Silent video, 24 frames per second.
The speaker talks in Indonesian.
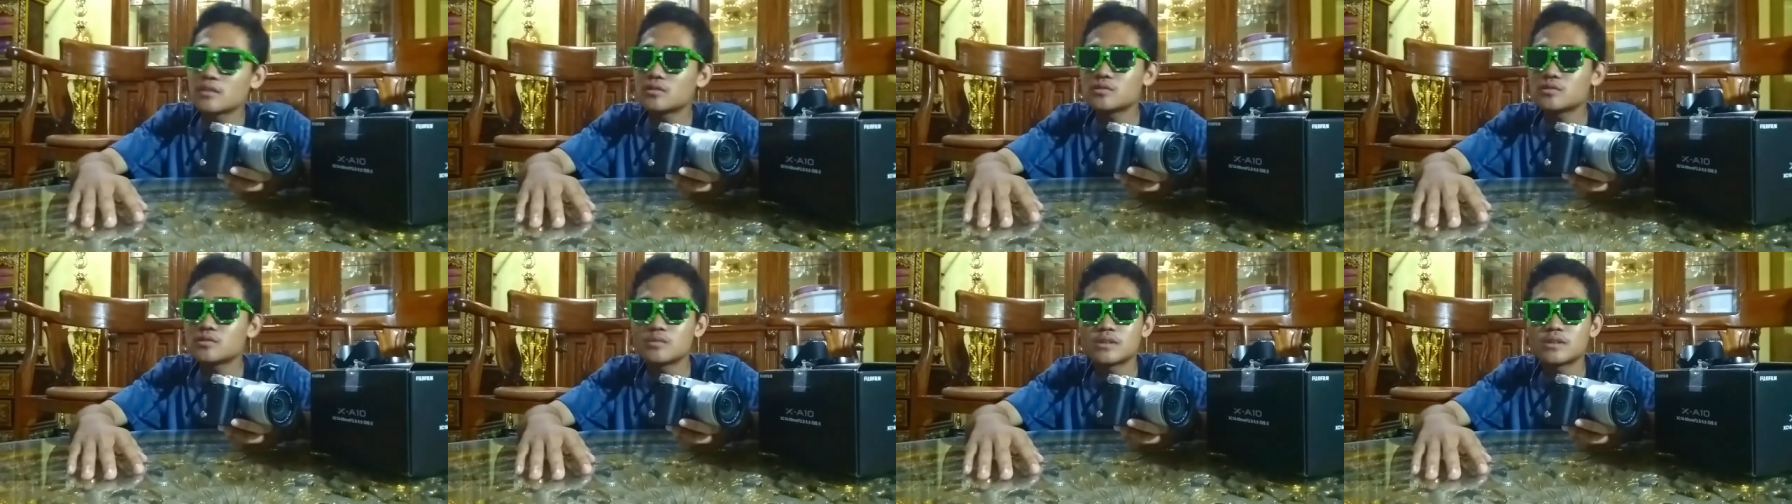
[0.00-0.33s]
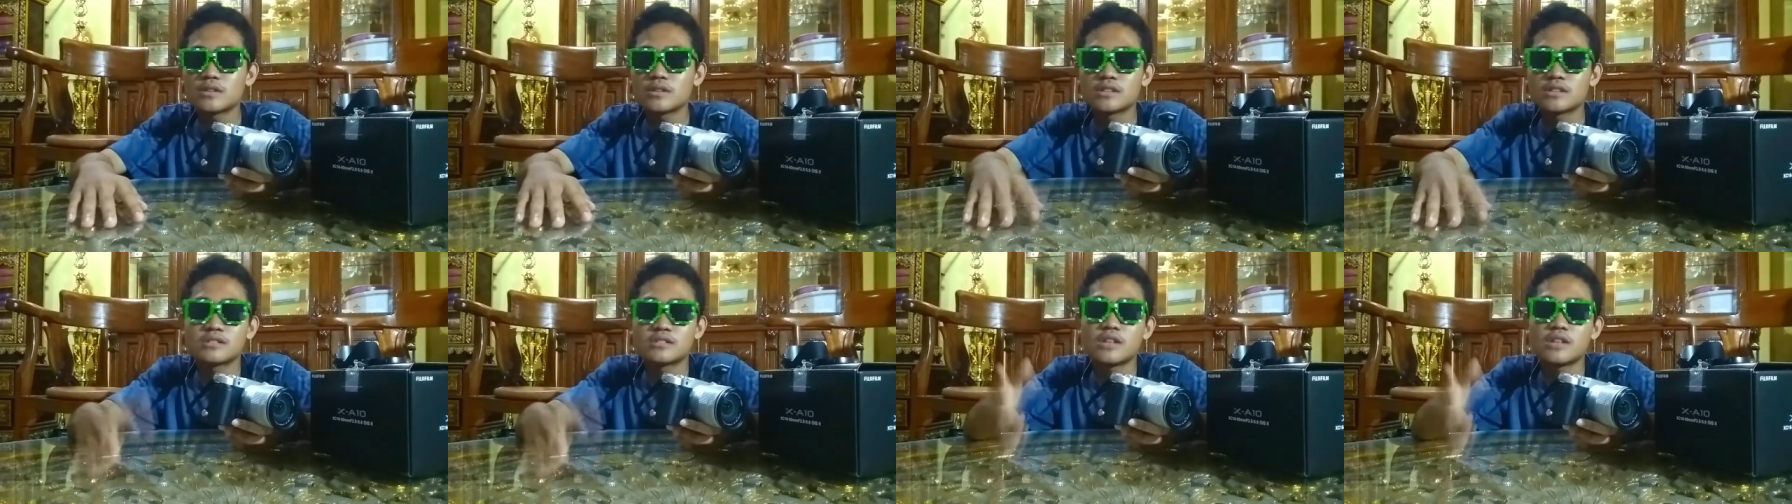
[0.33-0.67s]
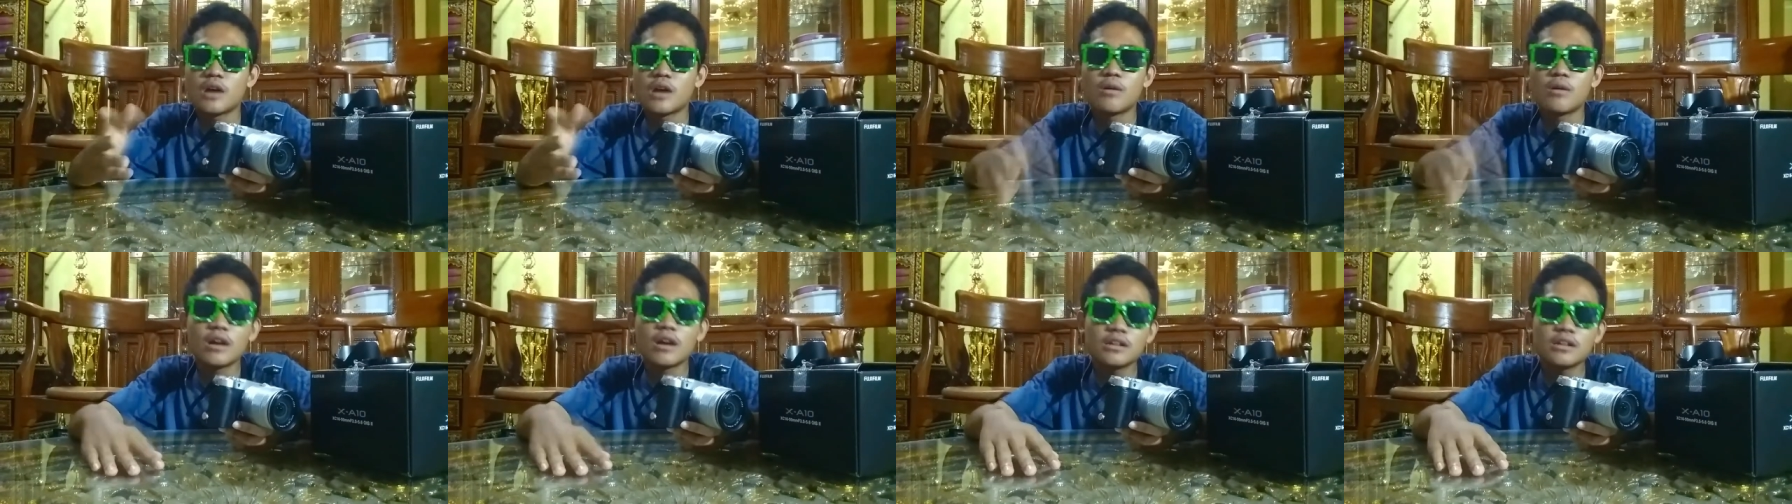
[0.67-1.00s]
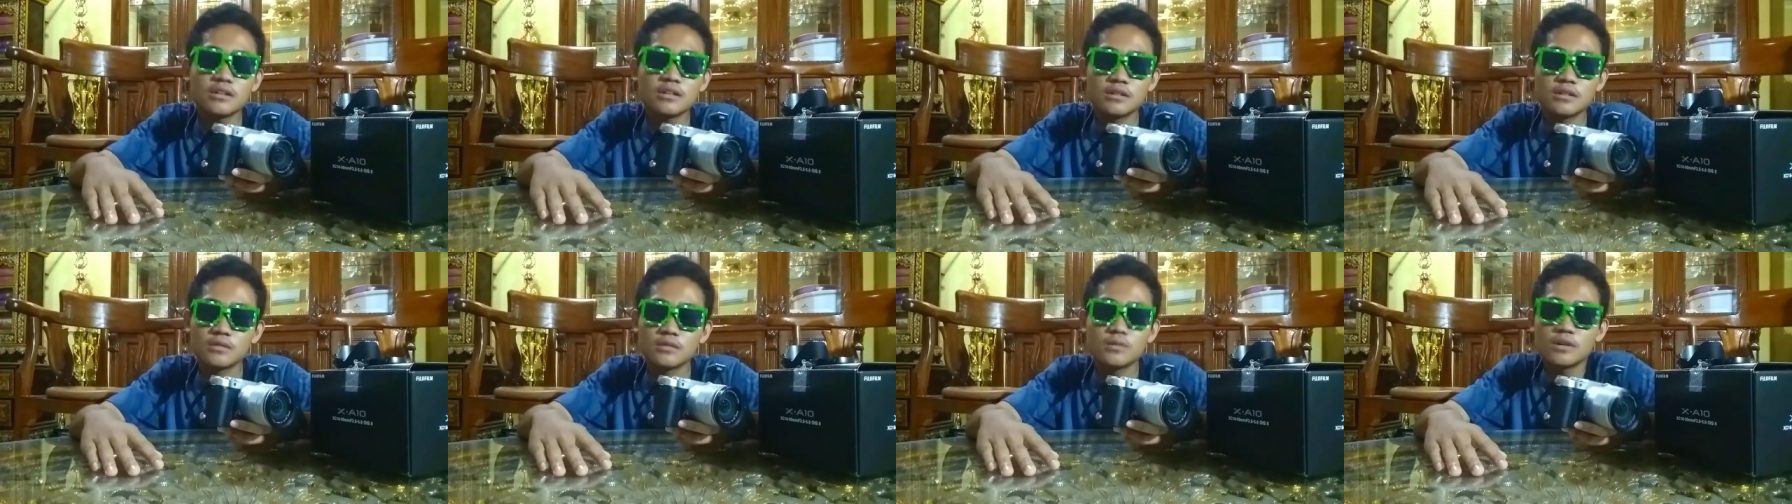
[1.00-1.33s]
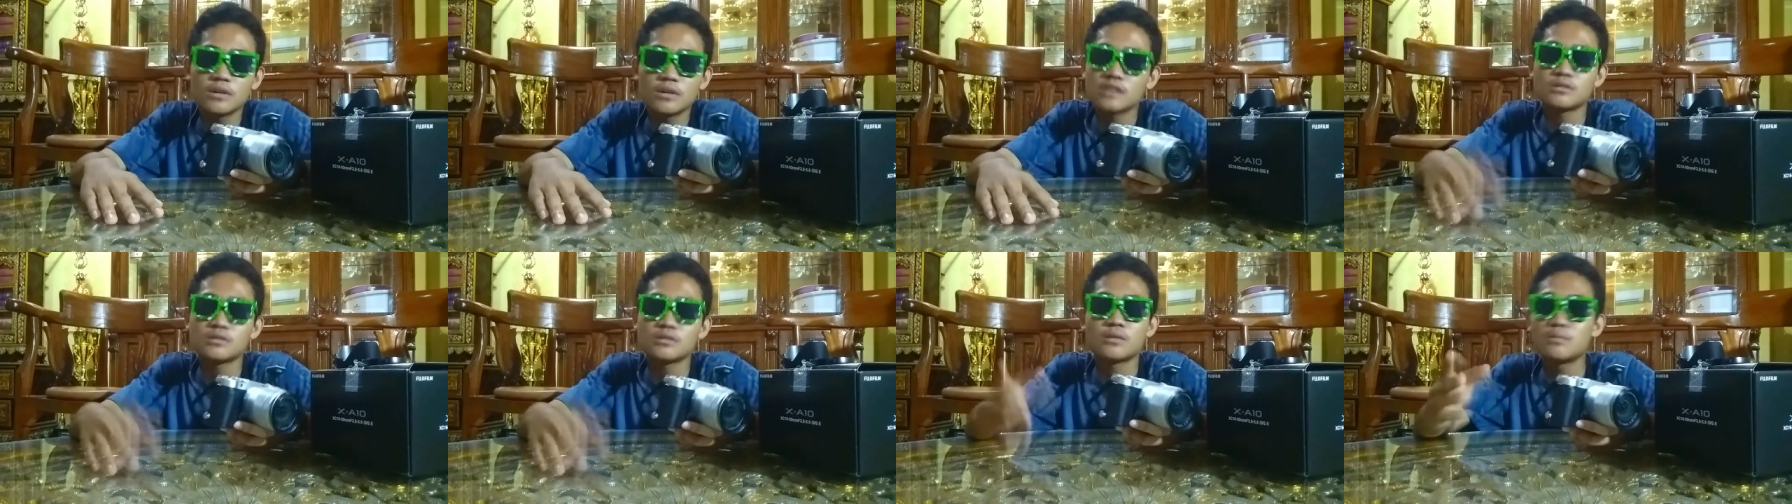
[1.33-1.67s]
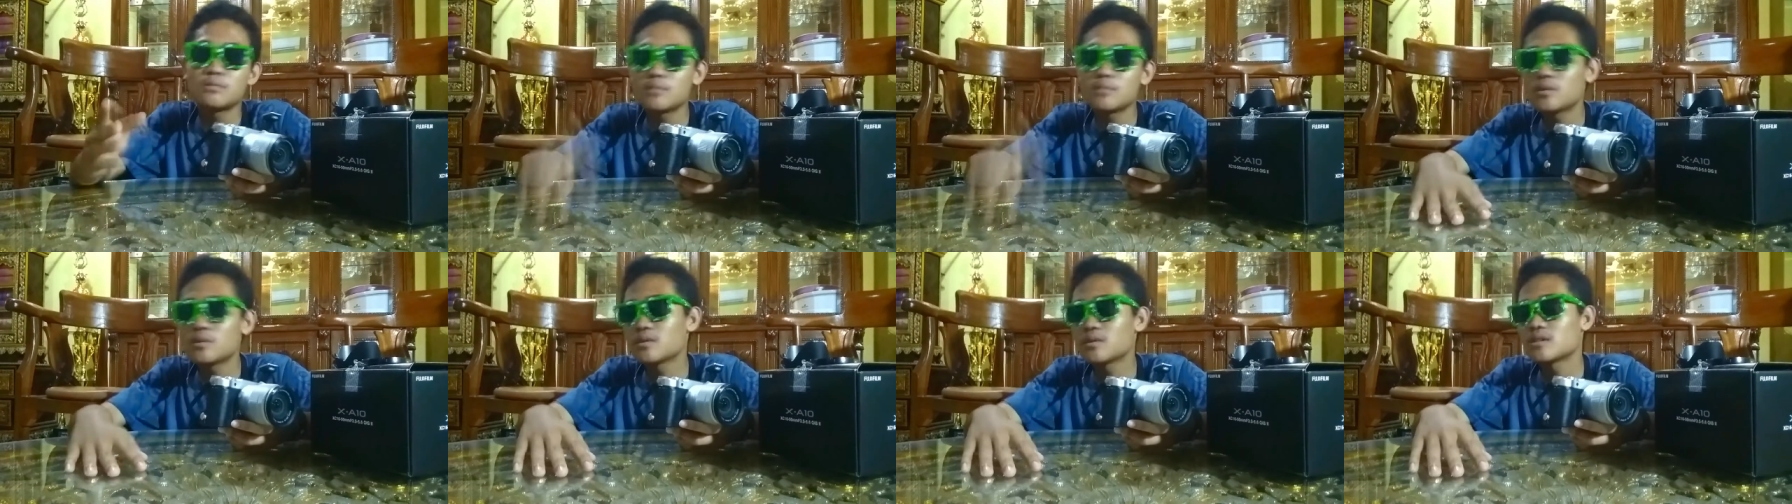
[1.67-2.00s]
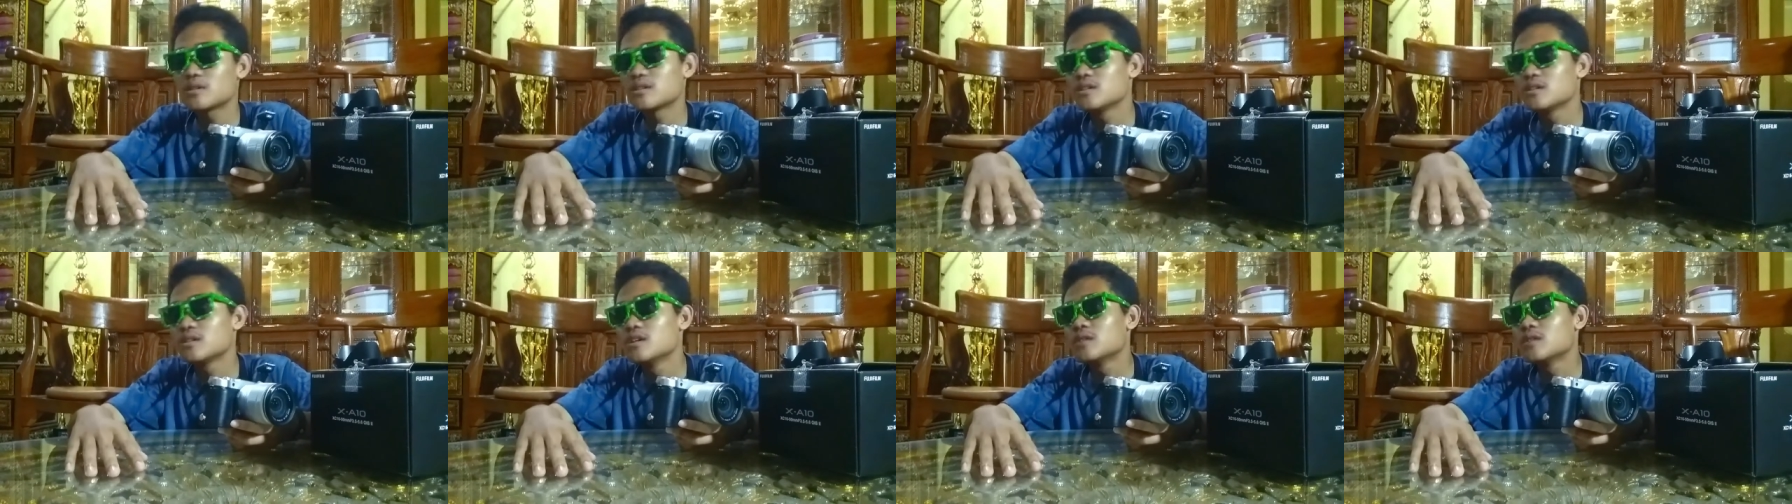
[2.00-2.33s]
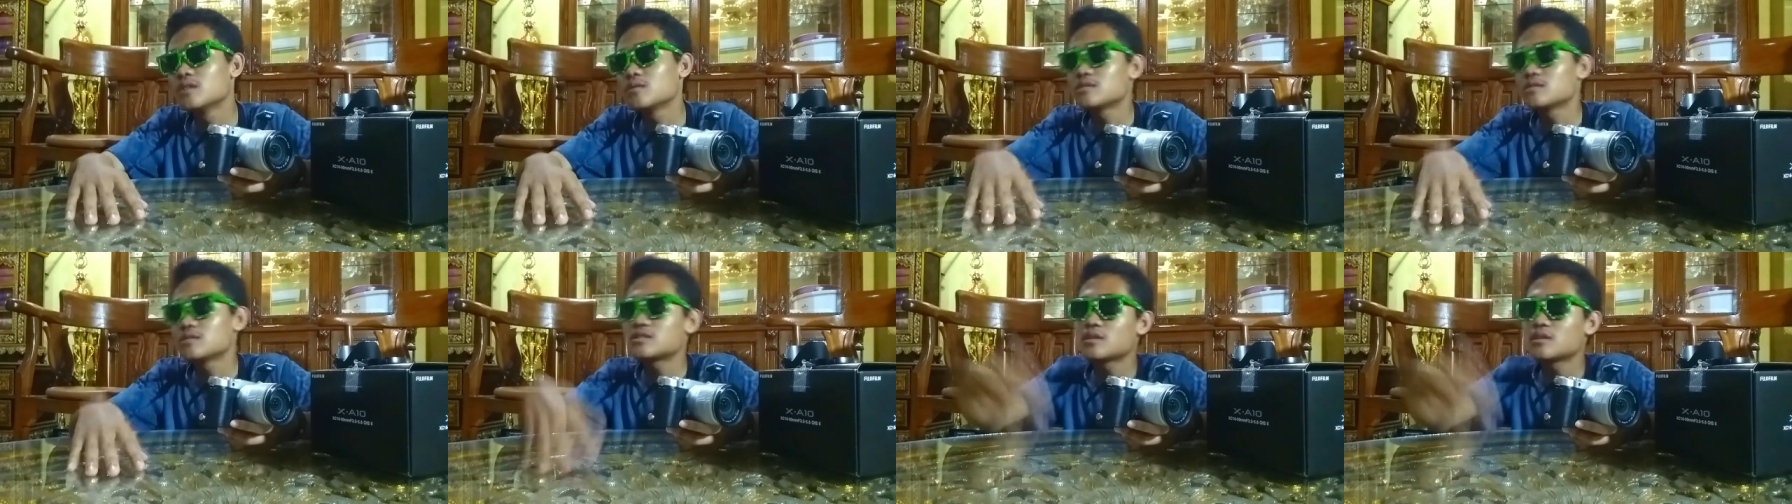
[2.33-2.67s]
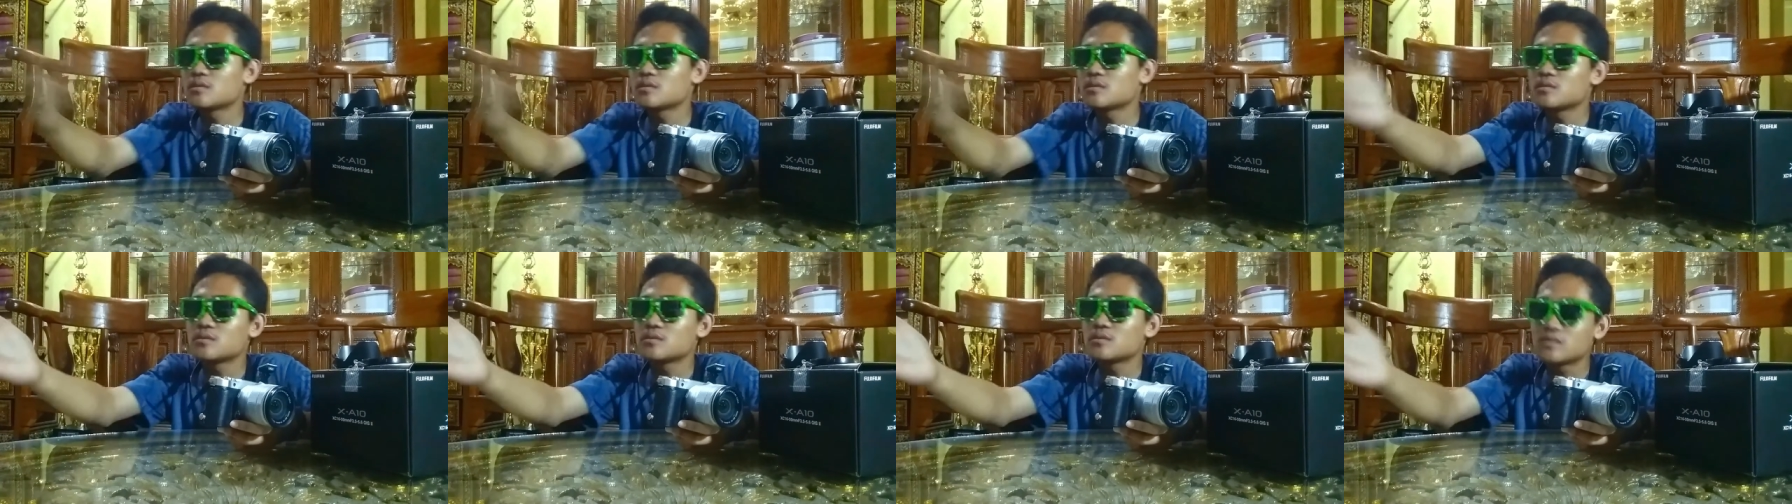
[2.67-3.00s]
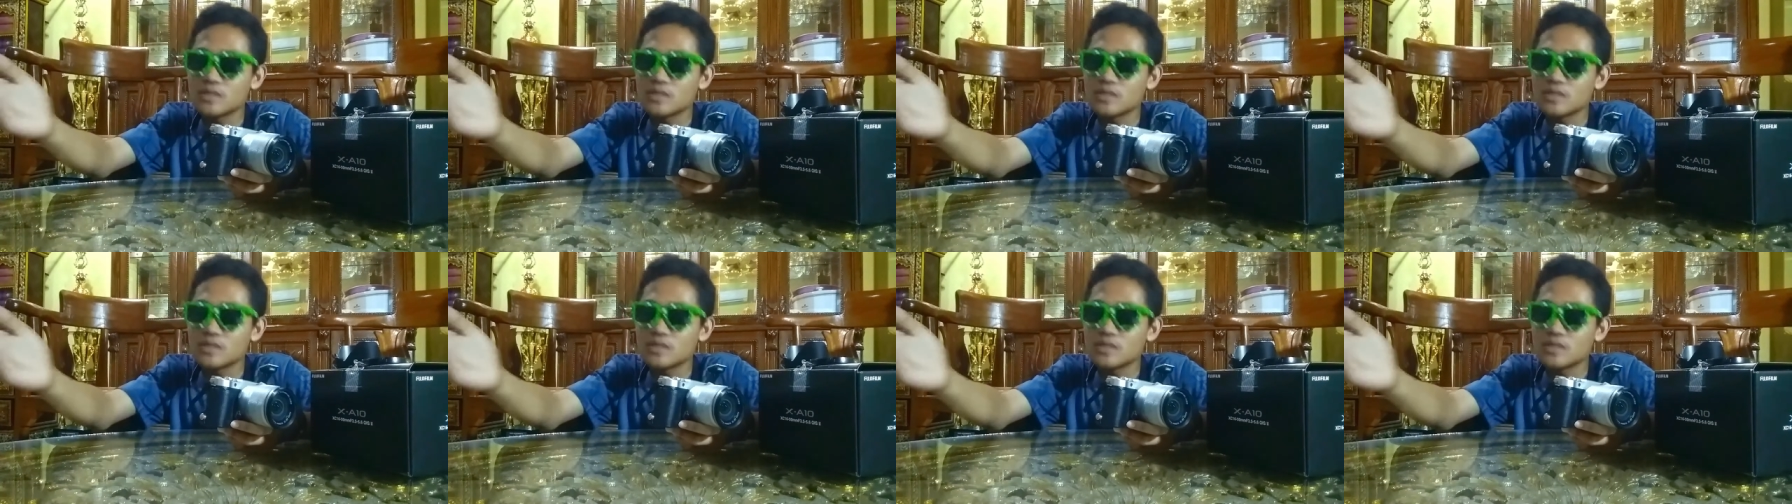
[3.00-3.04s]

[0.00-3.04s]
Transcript: Gue cuma ngasih tau aja gitu. Ya gue sombong gue Ngasih tau